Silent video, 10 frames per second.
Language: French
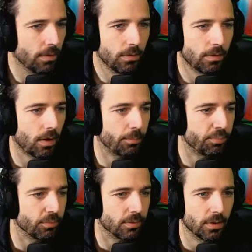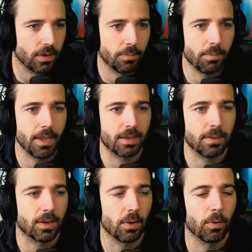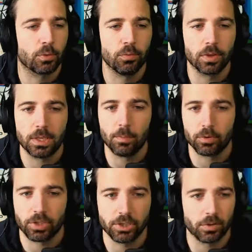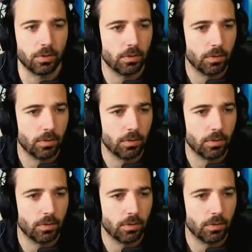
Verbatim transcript: Oh putain, mais mec, comment tu veux qu'ils mangent les gens